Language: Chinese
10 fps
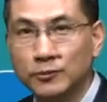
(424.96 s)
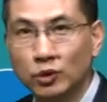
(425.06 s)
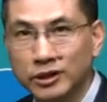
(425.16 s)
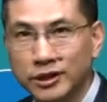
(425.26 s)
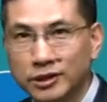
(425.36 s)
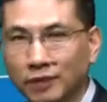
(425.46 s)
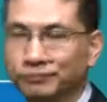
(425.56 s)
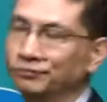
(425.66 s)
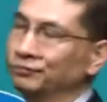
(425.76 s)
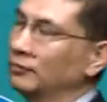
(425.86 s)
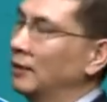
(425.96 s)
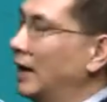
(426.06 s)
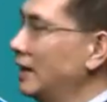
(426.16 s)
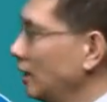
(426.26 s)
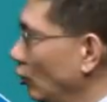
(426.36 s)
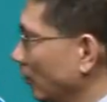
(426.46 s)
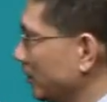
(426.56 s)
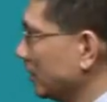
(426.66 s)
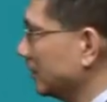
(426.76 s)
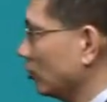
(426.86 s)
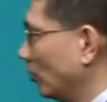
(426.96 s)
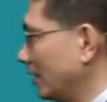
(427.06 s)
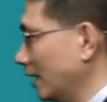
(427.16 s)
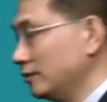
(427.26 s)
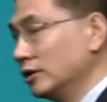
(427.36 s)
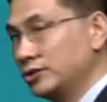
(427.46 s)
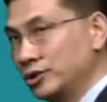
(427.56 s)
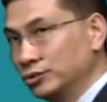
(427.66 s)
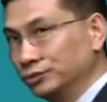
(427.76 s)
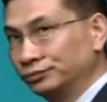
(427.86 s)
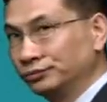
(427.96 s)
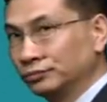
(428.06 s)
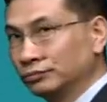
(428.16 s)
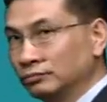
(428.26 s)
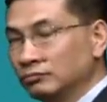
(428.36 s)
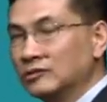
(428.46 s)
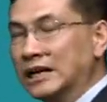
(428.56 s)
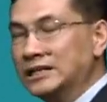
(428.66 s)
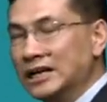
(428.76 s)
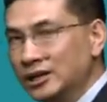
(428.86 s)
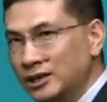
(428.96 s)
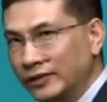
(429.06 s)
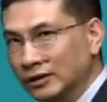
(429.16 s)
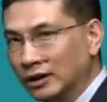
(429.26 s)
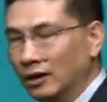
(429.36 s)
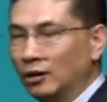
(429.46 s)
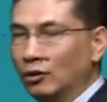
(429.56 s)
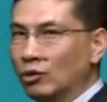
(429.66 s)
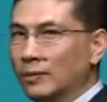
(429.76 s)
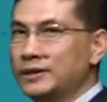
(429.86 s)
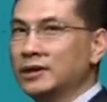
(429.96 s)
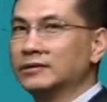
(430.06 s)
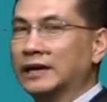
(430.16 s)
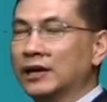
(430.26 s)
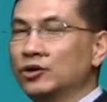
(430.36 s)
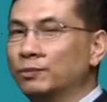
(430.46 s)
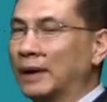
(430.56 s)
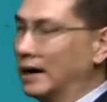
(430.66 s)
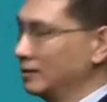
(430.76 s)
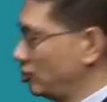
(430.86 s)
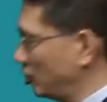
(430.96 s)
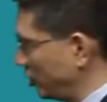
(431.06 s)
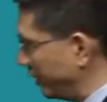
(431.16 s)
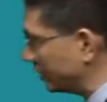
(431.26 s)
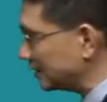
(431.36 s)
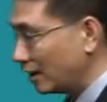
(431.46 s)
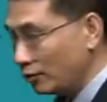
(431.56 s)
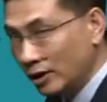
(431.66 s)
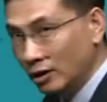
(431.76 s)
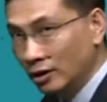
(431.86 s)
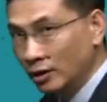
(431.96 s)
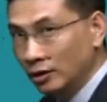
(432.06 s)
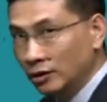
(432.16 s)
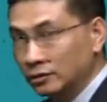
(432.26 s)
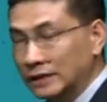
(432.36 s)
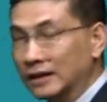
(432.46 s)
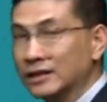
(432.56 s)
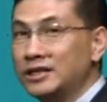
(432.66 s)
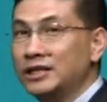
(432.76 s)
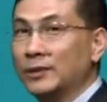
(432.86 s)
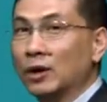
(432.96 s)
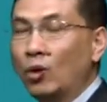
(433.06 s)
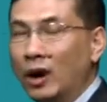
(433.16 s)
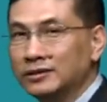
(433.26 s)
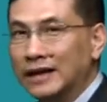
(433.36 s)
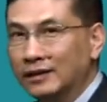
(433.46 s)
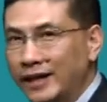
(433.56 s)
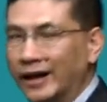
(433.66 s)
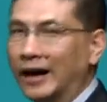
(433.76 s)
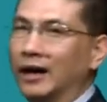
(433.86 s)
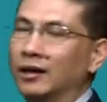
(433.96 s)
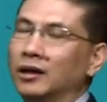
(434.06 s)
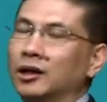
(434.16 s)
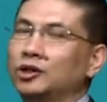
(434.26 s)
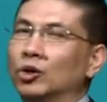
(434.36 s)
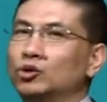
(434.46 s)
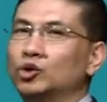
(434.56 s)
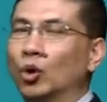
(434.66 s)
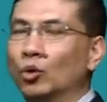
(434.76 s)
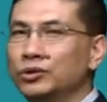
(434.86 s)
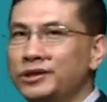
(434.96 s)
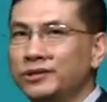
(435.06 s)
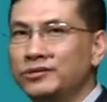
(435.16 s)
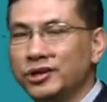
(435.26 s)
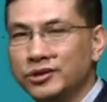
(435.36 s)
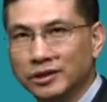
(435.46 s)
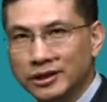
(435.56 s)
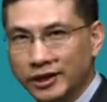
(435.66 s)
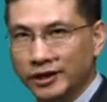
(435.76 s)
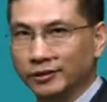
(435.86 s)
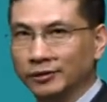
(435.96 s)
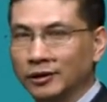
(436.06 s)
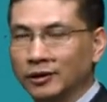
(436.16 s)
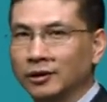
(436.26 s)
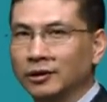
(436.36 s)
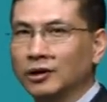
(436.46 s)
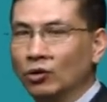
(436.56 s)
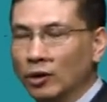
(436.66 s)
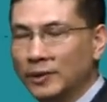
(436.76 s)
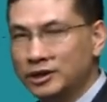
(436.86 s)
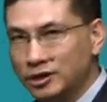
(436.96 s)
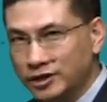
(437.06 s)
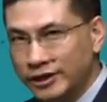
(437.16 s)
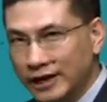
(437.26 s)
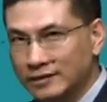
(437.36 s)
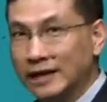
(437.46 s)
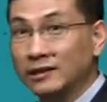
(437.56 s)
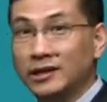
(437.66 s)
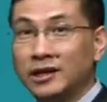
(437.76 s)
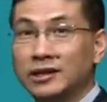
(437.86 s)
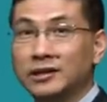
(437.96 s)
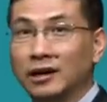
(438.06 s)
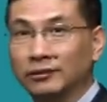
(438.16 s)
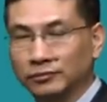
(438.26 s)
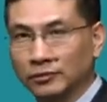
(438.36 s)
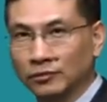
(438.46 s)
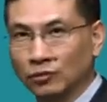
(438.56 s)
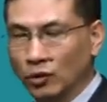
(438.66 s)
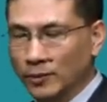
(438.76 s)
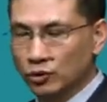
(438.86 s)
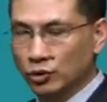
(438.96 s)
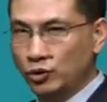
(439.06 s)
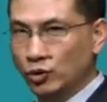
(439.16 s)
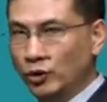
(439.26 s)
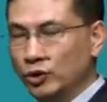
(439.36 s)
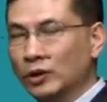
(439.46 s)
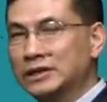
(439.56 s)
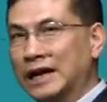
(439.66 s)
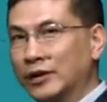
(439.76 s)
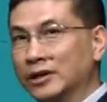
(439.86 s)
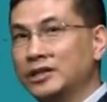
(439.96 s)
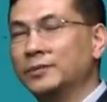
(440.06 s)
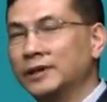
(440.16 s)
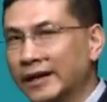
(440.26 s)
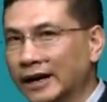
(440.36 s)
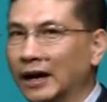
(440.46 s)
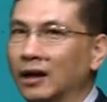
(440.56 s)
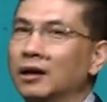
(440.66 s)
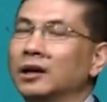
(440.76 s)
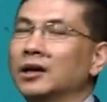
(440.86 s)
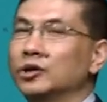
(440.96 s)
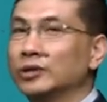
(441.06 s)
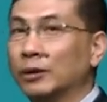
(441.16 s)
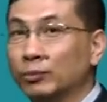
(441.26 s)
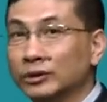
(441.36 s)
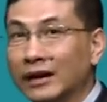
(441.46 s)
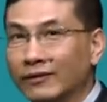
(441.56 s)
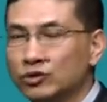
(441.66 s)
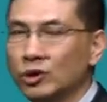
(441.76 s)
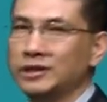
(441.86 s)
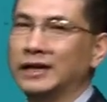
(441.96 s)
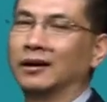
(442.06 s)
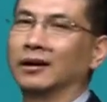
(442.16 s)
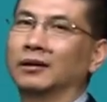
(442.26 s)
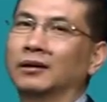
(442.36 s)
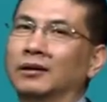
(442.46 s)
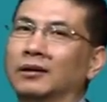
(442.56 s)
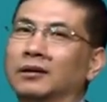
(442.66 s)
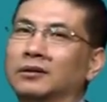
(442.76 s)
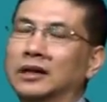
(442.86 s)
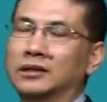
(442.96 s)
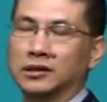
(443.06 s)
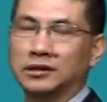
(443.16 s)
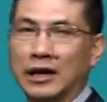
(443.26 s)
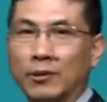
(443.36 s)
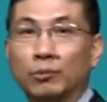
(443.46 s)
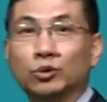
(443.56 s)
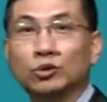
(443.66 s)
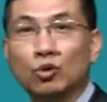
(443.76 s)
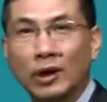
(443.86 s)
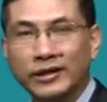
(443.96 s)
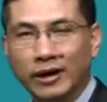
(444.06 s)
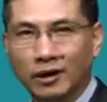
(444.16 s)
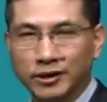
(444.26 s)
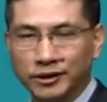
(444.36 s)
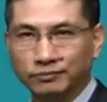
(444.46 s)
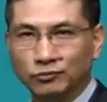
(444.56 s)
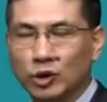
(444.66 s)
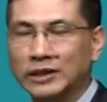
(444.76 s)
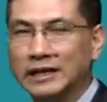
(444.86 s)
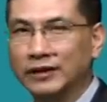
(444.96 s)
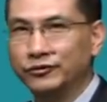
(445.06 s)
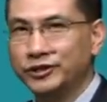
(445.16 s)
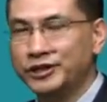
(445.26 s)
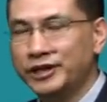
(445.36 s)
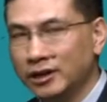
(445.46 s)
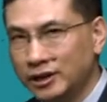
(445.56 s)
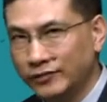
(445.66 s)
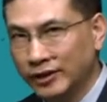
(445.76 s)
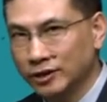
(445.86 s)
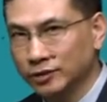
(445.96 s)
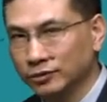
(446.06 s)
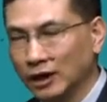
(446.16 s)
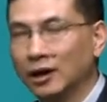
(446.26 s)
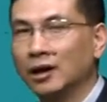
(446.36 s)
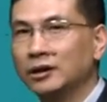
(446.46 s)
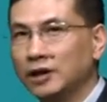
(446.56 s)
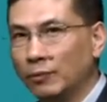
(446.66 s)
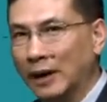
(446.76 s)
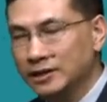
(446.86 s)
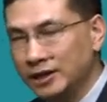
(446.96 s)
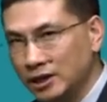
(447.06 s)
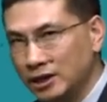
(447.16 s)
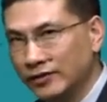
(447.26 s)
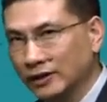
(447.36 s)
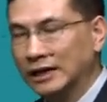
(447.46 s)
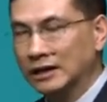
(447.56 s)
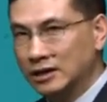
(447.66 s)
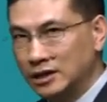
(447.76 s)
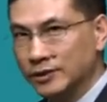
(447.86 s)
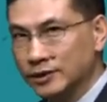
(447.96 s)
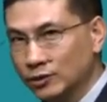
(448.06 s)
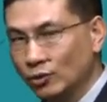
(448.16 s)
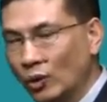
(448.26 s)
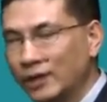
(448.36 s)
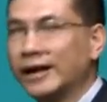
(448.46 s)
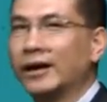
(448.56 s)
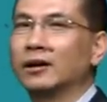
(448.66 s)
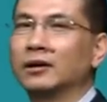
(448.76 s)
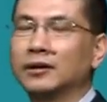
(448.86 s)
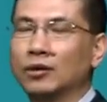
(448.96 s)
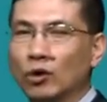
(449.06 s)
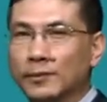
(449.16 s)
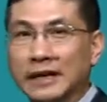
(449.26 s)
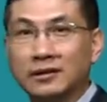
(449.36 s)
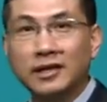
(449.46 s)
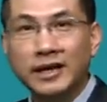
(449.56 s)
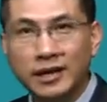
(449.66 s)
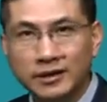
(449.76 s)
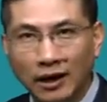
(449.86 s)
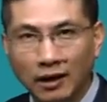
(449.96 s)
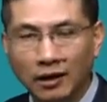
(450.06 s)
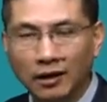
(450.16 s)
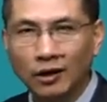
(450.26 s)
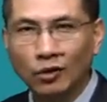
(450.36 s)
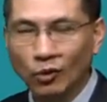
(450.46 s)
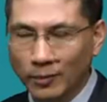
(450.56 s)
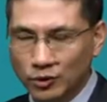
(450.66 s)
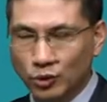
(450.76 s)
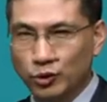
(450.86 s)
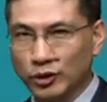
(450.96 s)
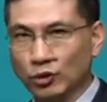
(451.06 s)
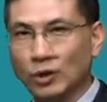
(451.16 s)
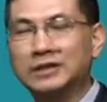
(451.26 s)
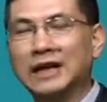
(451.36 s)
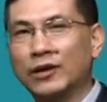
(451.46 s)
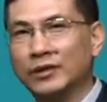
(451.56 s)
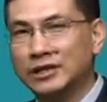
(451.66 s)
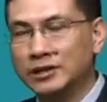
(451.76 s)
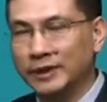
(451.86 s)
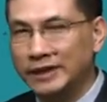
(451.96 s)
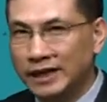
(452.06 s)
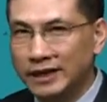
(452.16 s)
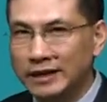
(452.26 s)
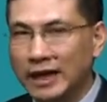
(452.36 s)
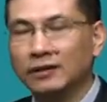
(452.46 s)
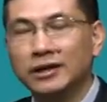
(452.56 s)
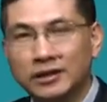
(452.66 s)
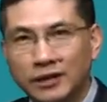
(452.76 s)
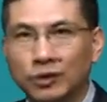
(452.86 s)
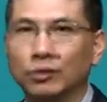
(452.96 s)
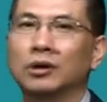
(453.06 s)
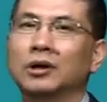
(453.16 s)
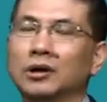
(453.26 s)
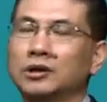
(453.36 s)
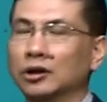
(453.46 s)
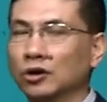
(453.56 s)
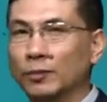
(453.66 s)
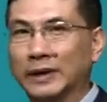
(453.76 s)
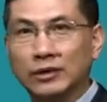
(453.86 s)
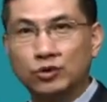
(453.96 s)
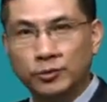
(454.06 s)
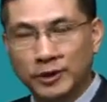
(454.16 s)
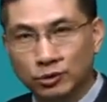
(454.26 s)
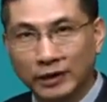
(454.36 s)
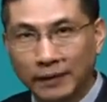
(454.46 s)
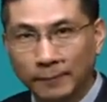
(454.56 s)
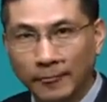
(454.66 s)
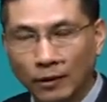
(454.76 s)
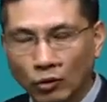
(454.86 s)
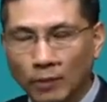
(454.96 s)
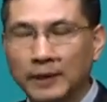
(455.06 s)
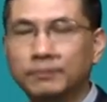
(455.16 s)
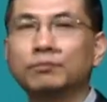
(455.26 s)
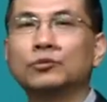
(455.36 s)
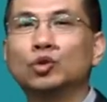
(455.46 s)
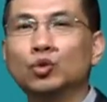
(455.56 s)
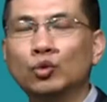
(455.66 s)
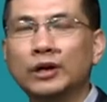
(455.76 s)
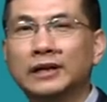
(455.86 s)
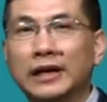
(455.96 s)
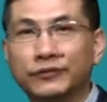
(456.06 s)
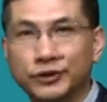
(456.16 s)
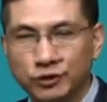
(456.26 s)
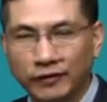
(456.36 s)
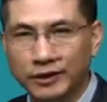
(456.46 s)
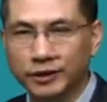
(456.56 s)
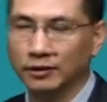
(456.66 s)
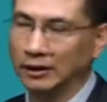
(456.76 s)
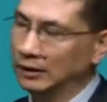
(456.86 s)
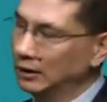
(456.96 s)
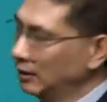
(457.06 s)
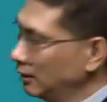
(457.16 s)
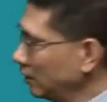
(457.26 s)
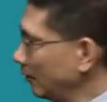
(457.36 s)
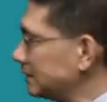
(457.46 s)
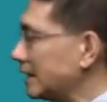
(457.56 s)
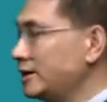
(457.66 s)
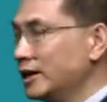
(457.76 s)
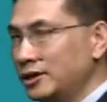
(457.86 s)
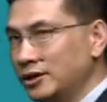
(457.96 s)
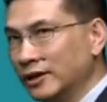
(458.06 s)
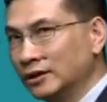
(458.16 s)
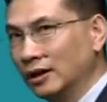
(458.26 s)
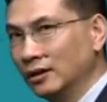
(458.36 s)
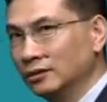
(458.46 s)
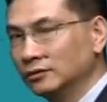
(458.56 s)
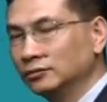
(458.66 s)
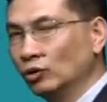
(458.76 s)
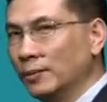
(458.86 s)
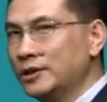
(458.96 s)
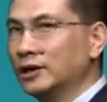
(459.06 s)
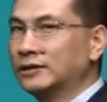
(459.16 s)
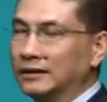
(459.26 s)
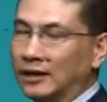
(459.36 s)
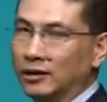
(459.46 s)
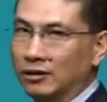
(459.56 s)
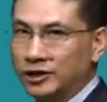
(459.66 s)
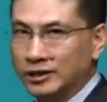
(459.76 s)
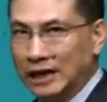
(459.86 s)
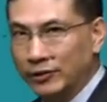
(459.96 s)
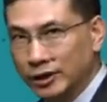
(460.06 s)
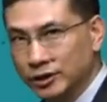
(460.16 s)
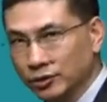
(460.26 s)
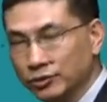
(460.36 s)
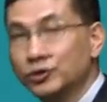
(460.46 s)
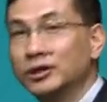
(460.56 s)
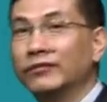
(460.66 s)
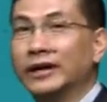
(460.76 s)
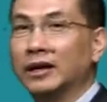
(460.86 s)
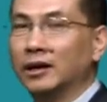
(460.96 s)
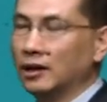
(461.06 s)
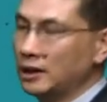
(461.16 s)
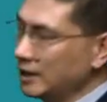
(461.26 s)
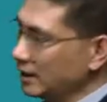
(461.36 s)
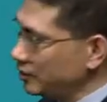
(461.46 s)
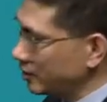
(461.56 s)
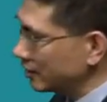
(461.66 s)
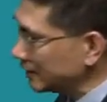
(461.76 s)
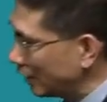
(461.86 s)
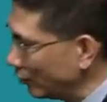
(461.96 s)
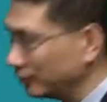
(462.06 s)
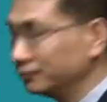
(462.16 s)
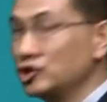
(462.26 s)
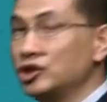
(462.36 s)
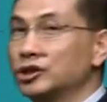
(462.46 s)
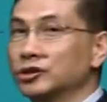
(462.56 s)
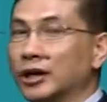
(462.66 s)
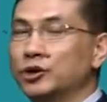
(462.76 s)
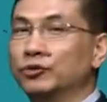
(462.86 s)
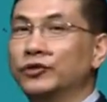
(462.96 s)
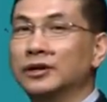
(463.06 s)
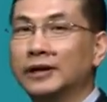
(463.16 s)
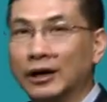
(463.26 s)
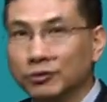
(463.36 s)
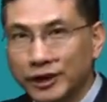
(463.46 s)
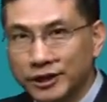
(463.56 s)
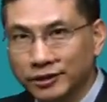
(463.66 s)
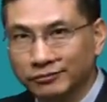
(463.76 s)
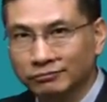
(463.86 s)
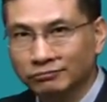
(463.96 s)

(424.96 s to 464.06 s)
们做了介绍。按照我们教材的观点，你要记住，在这个地方呢，我们教材又把企业战略它的基本框架内涵又重新进行了界定，跟我们之前在第一章我们所学过有关战略的基本内涵有点不太完全一样了。那这是代表不同的观点而已，所以大家复习这个地方的时候呢，要把这个地方它的基本思路、观点，跟我们在第一章我们所学的有关战略的基本定义啊那些内容，要能够把它区别出来。我们独立来复习就完事儿了。那么在这个地方呢，我们教材谈到企业战略的时候，就认为一个企业的战略其实呢又分成两种类型，